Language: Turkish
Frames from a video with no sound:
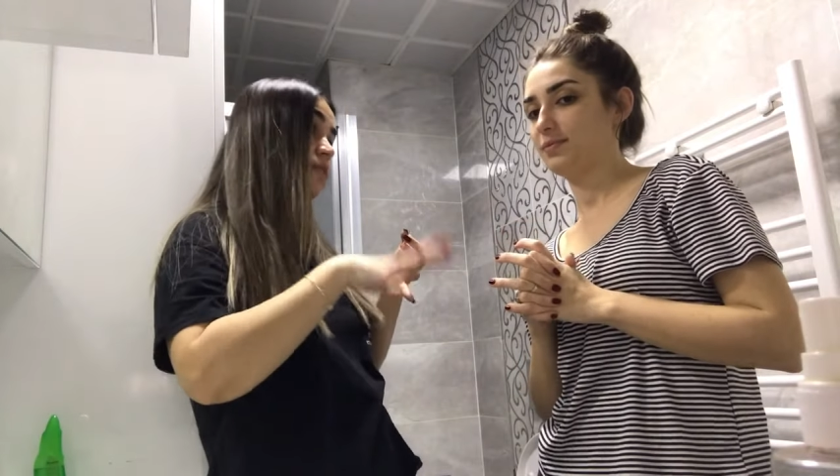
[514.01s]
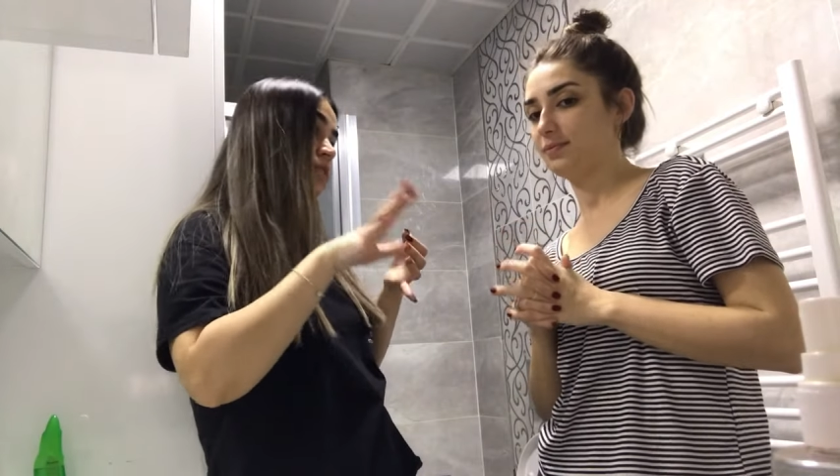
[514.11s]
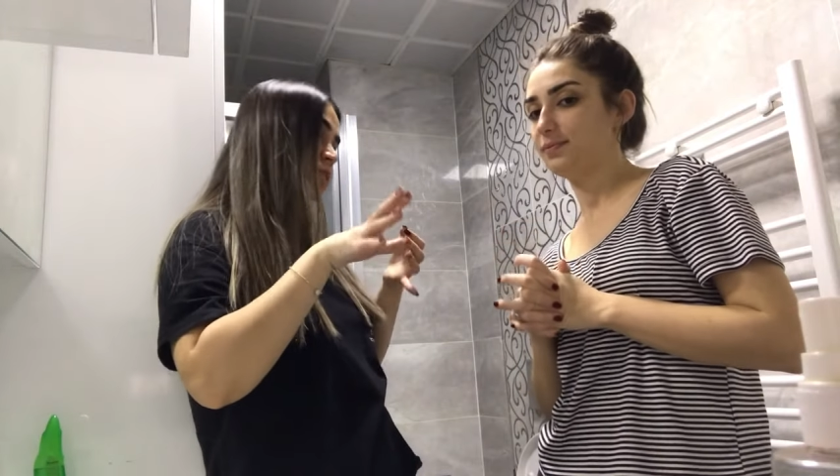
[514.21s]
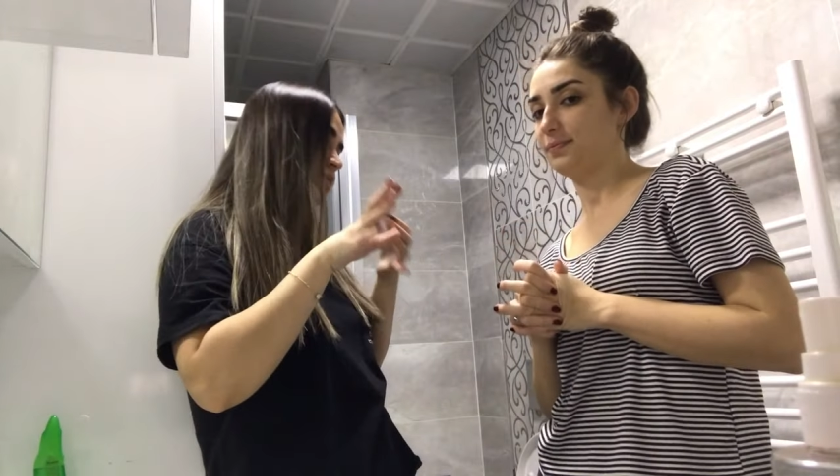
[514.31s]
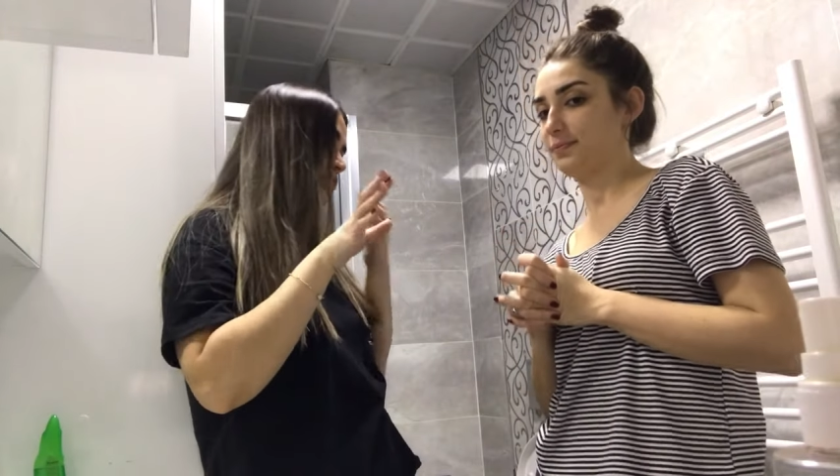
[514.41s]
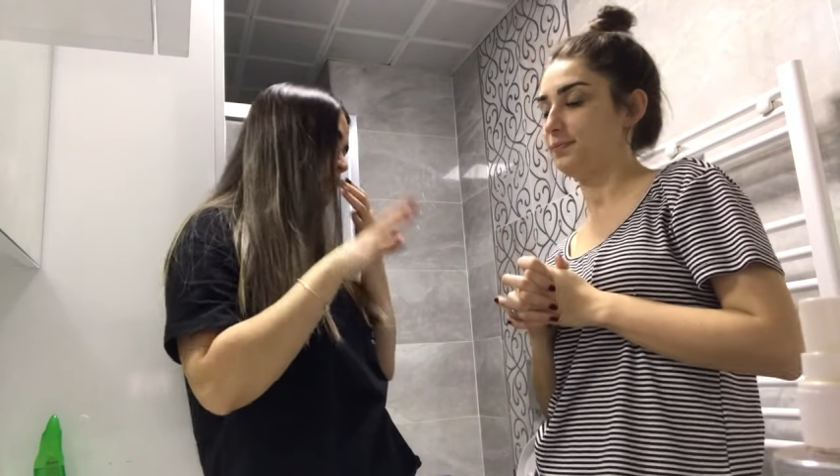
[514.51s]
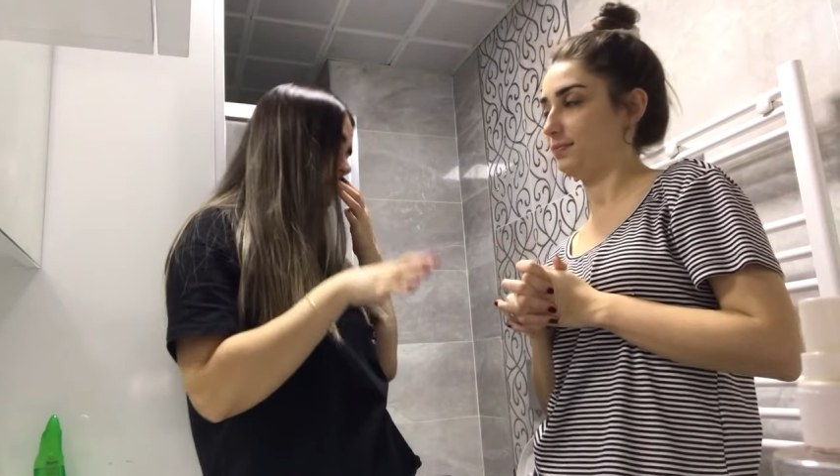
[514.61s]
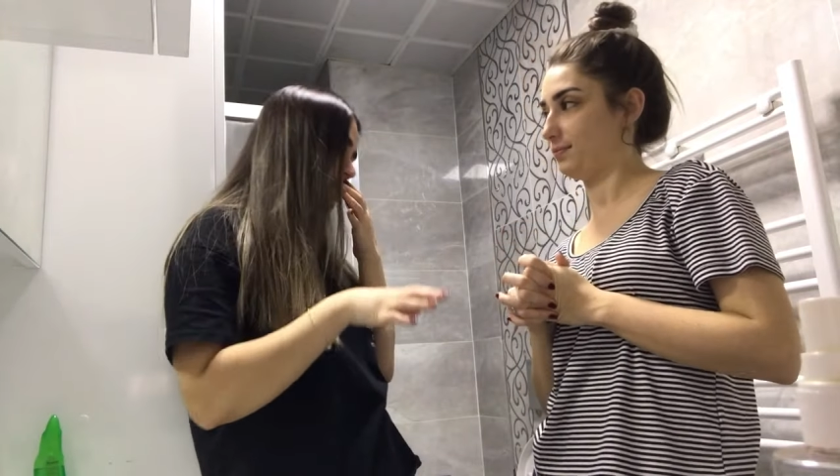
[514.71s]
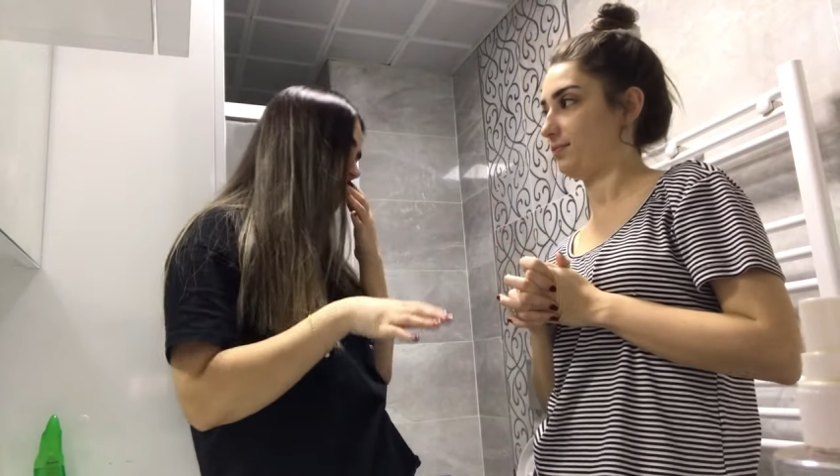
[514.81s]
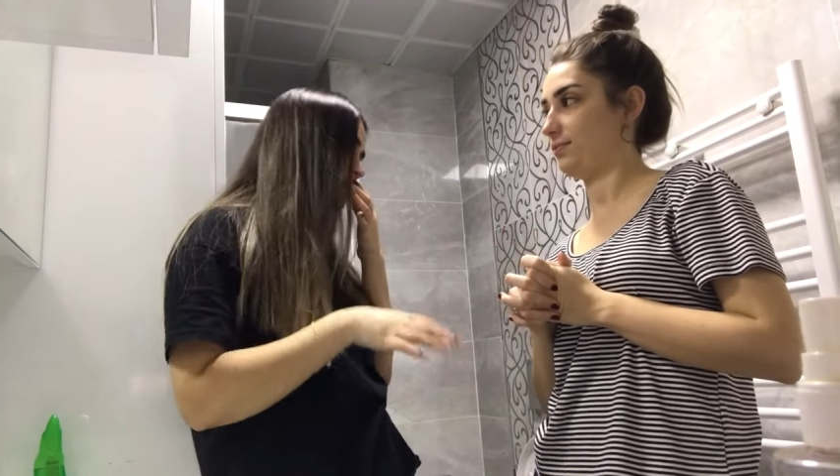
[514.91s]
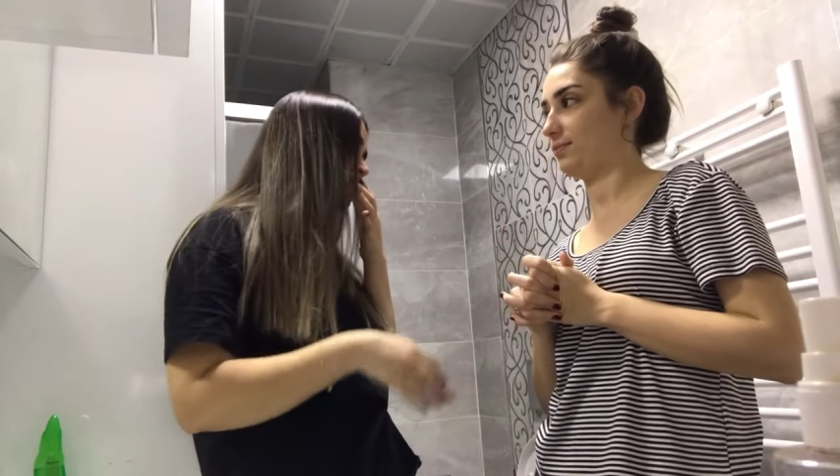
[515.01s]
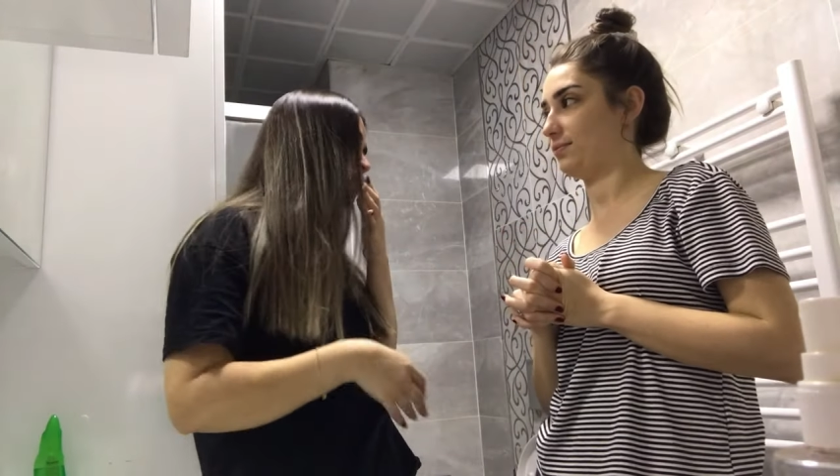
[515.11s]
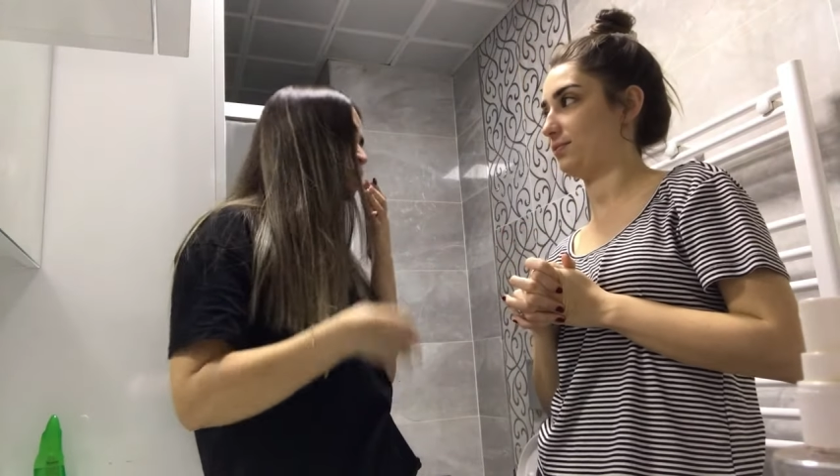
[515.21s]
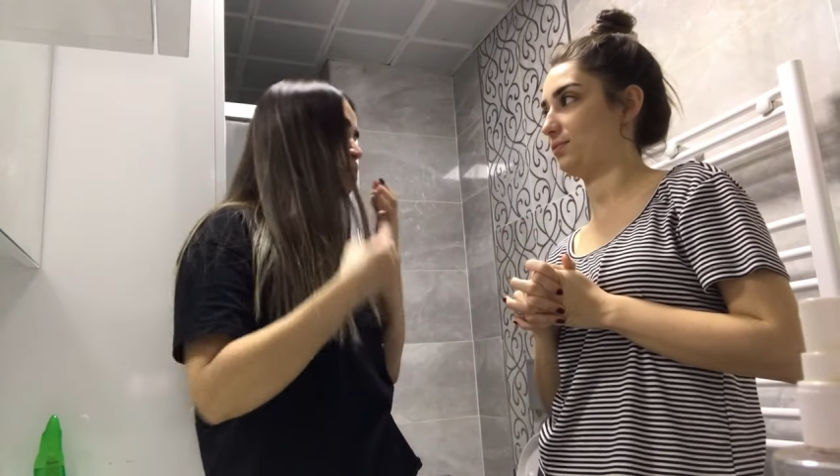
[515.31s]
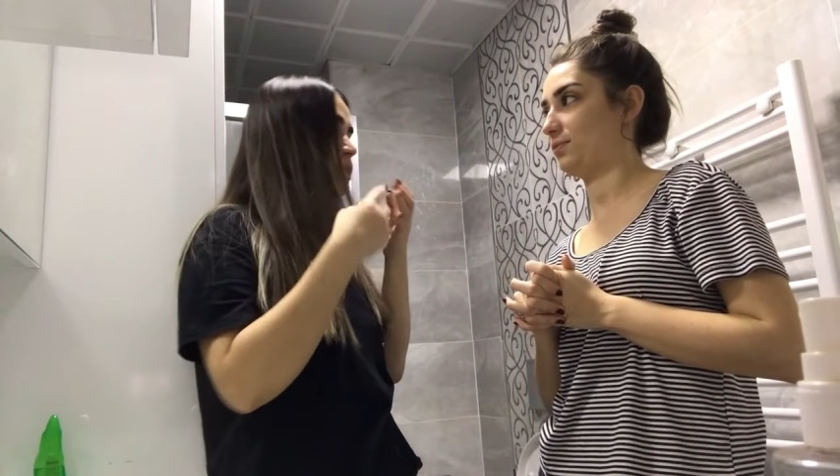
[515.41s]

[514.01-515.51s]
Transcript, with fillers: varsa eğer. Hmm.